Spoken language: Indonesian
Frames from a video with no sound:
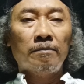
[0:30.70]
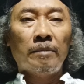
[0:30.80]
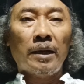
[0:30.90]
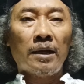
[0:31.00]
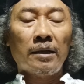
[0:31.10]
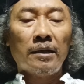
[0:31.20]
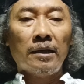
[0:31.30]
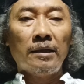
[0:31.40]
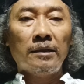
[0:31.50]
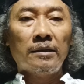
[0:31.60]
para
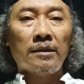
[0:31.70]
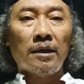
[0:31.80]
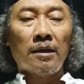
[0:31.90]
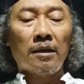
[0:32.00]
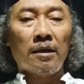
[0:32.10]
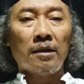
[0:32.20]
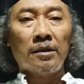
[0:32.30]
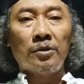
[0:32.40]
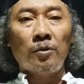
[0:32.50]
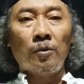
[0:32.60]
kiai secara
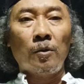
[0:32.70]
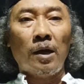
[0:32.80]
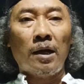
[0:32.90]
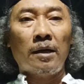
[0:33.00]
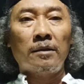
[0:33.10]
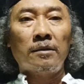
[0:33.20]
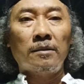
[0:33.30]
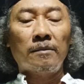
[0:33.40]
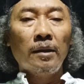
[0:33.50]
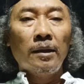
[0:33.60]
keseluruhan
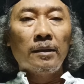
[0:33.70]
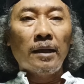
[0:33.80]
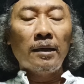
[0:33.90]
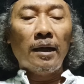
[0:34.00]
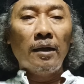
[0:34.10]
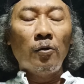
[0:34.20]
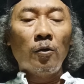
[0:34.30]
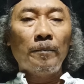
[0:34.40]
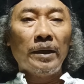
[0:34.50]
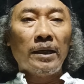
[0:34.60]
dan
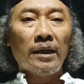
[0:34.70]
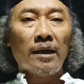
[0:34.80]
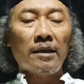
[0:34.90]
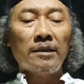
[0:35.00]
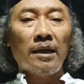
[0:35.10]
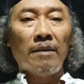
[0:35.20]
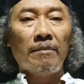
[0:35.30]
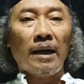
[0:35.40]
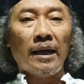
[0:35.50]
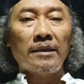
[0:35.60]
alur pikirannya
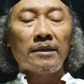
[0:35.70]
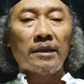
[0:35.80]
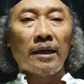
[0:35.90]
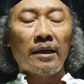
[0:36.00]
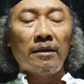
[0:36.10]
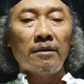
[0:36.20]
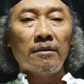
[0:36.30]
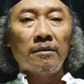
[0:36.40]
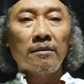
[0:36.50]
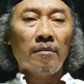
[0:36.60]
melenceng,
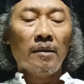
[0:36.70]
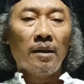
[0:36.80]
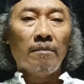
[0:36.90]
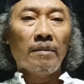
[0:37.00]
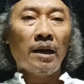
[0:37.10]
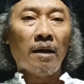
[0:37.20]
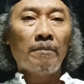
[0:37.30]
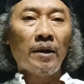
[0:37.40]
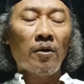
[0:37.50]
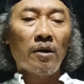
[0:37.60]

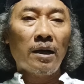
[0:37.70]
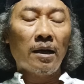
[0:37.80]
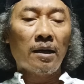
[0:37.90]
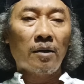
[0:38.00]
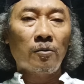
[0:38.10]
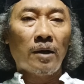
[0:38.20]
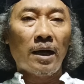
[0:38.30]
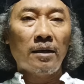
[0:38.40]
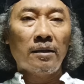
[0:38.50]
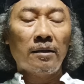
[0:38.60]
belak-belok nggak
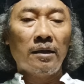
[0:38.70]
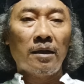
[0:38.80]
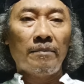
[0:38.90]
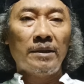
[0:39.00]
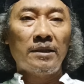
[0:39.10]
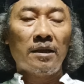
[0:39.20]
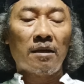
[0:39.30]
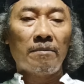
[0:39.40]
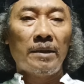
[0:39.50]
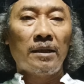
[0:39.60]
karuan, tidak
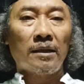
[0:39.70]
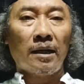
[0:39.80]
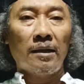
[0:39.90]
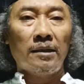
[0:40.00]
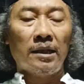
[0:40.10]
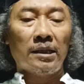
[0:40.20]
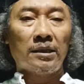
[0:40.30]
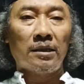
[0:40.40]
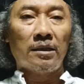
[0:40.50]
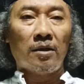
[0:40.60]
mencerminkan dia
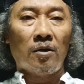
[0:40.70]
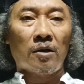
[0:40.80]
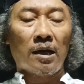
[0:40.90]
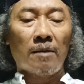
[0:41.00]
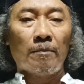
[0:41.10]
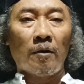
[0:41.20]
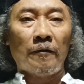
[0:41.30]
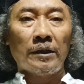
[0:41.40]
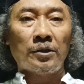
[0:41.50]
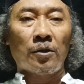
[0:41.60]
seorang
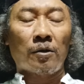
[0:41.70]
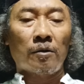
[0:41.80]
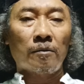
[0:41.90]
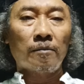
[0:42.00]
profesor